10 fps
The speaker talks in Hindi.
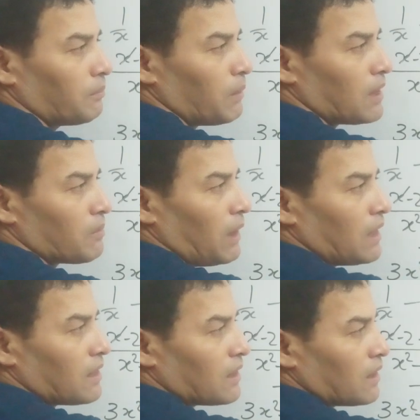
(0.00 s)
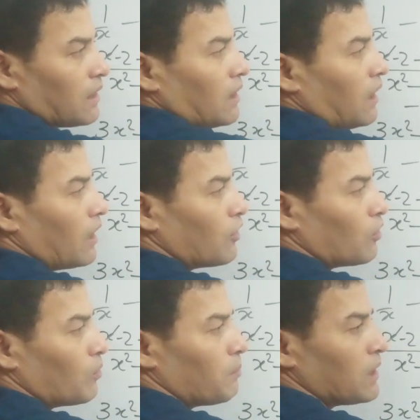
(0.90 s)
प्लस माइनस अंडर
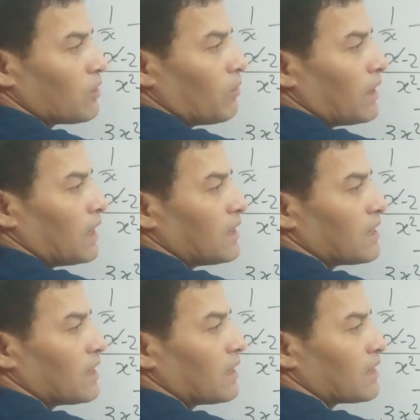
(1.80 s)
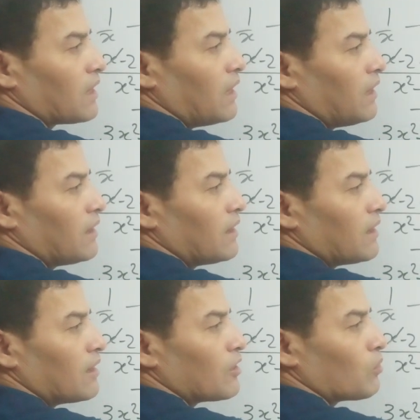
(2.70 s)
रूट बी स्क्वायर यानी सिक्स का
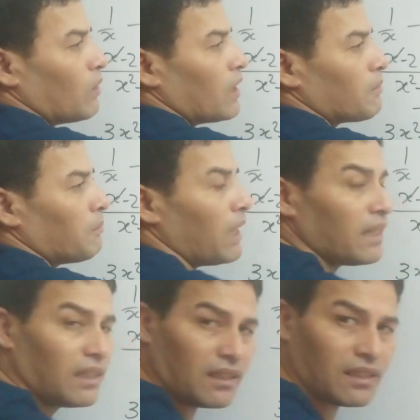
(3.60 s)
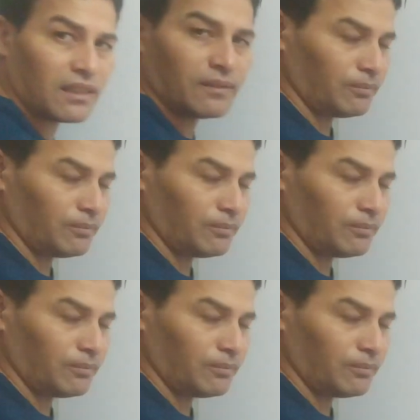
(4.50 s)
स्क्वायर माइनस